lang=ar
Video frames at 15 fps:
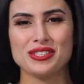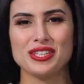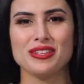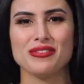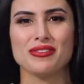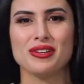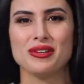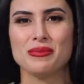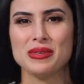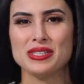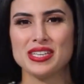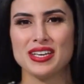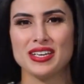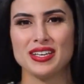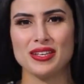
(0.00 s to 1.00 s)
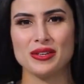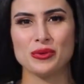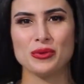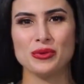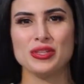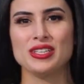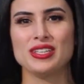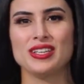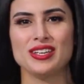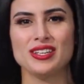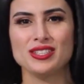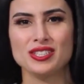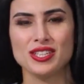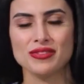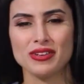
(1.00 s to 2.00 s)
شيف المشاهير هوني
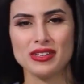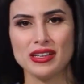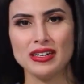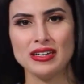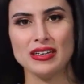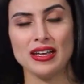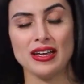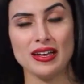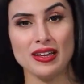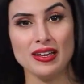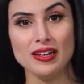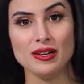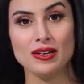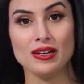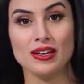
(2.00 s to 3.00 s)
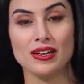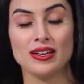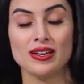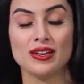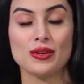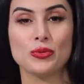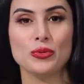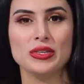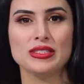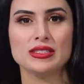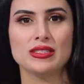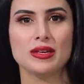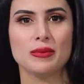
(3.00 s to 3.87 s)
الشيف اختار لنا الكويس